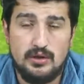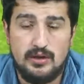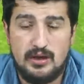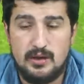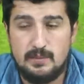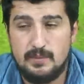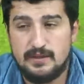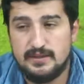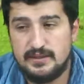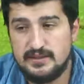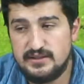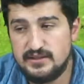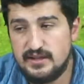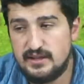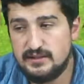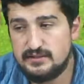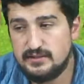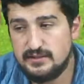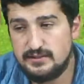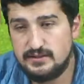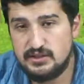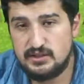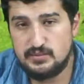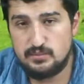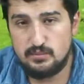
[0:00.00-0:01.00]
Ama
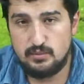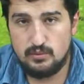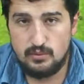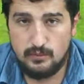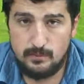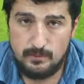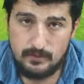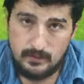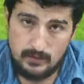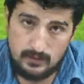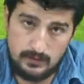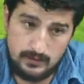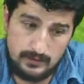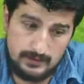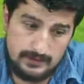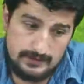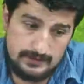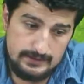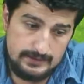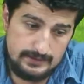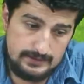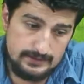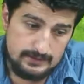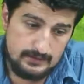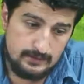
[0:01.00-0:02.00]
Necati Ateş bu
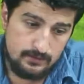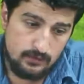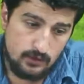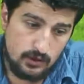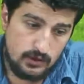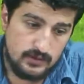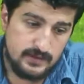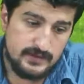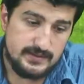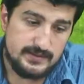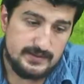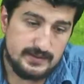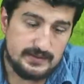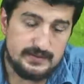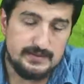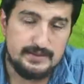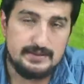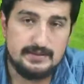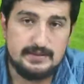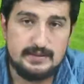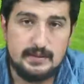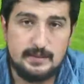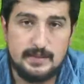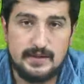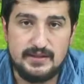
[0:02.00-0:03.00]
e, forvet
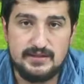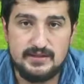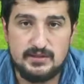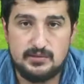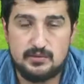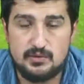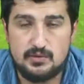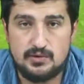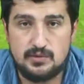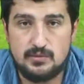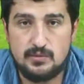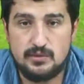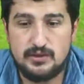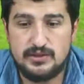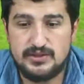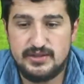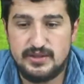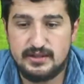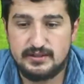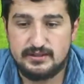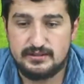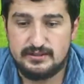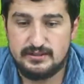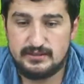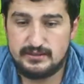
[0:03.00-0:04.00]
sıkıntısına bence çözüm
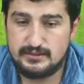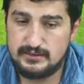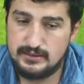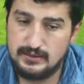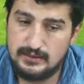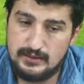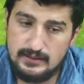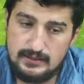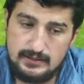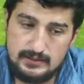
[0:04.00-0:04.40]
olacaktır.